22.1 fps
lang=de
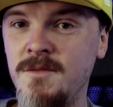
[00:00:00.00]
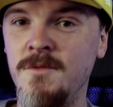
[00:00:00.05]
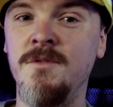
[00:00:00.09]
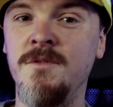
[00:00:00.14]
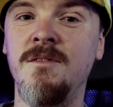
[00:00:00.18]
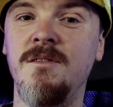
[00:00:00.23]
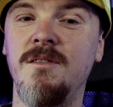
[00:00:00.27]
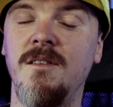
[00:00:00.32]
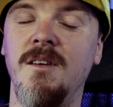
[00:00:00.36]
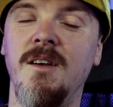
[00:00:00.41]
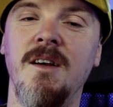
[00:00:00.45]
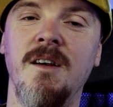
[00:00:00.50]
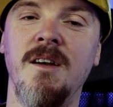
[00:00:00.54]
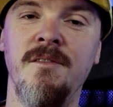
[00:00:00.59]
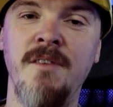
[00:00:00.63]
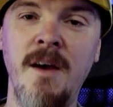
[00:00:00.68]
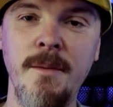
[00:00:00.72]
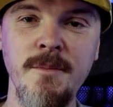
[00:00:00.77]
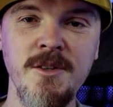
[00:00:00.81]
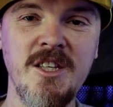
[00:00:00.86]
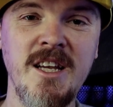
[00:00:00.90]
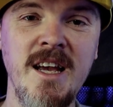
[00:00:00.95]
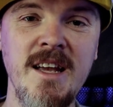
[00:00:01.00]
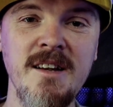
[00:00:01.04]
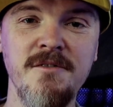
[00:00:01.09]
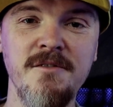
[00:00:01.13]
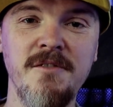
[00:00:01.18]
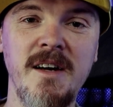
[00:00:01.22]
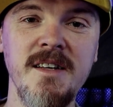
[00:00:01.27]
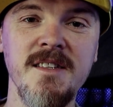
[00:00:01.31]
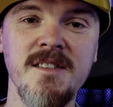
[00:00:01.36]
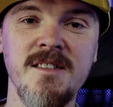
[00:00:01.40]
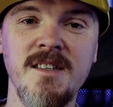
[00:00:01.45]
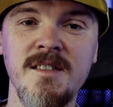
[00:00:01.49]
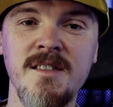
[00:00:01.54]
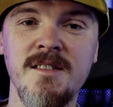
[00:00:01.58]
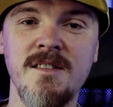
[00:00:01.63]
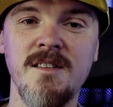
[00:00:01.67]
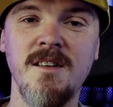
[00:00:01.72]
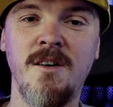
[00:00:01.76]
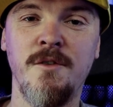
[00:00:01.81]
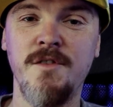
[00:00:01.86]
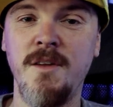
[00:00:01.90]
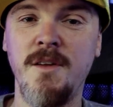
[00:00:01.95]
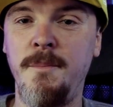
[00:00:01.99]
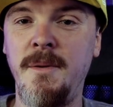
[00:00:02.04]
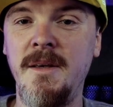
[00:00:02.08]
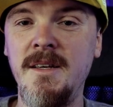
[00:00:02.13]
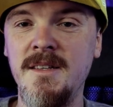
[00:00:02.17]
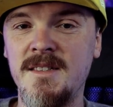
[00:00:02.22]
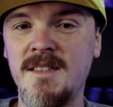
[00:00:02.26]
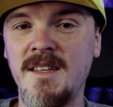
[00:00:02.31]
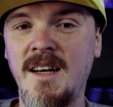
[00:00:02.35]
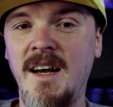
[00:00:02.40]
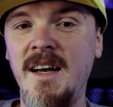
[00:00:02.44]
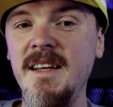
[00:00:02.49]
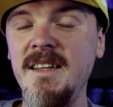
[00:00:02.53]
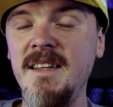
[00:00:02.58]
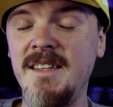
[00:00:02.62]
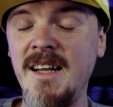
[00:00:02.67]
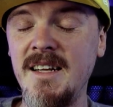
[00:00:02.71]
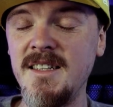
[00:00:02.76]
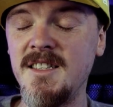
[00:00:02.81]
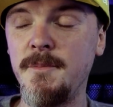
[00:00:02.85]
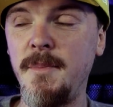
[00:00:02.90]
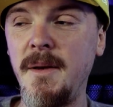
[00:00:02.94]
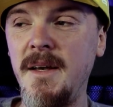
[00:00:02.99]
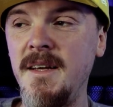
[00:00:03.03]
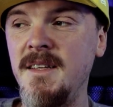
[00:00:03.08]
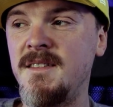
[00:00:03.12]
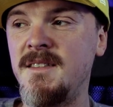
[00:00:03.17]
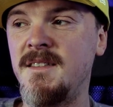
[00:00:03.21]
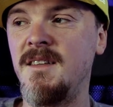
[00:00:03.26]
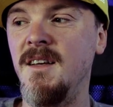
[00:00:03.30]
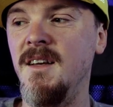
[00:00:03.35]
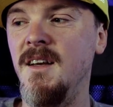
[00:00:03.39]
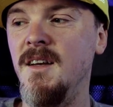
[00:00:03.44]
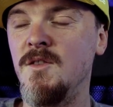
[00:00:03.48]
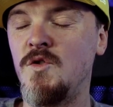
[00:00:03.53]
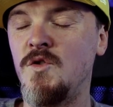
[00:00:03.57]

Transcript: Und wer mich kennt, weiß, dass auf der PS3 Dead Space